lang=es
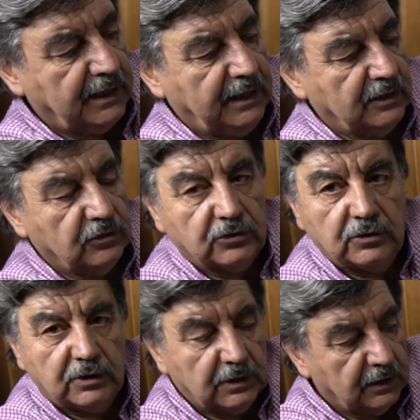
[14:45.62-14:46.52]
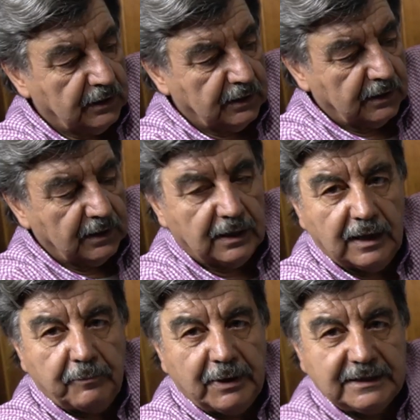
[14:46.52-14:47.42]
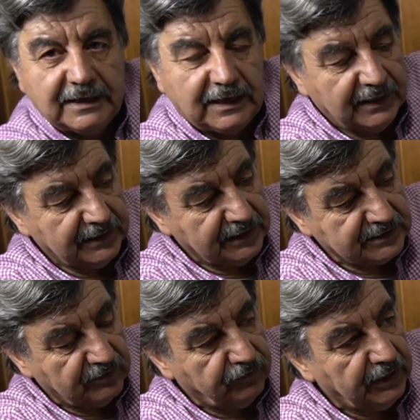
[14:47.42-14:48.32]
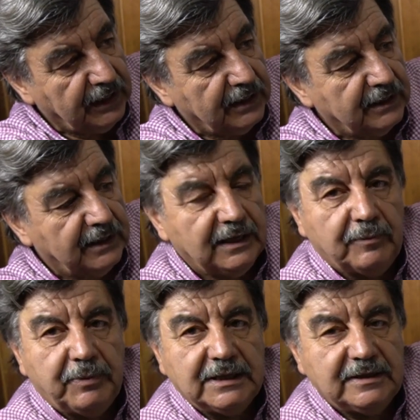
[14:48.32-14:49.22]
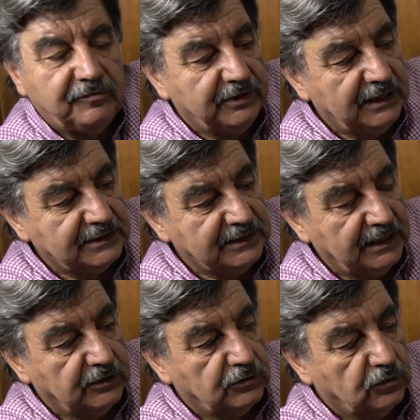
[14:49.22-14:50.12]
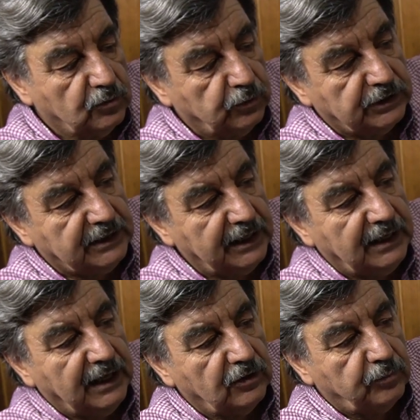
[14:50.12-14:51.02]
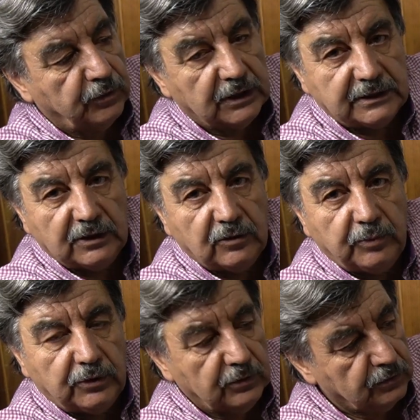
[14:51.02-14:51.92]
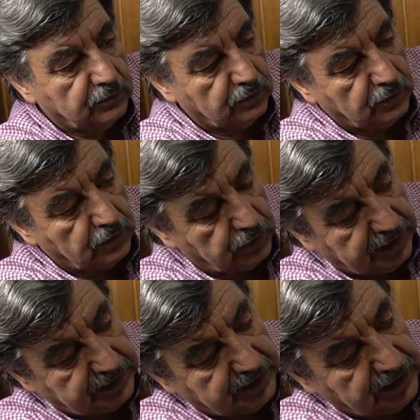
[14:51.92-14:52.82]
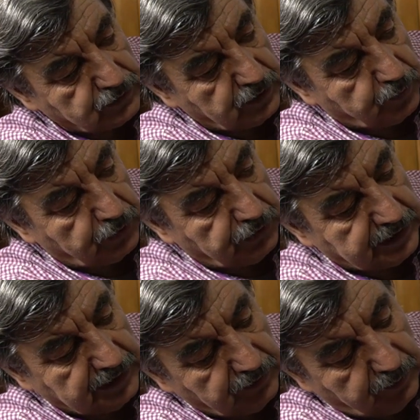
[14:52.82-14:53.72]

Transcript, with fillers: quedando la parte caliente hacia afuera y la parte fría hacia adentro. Como está aislado por el tegopor, en este caso es poliuretano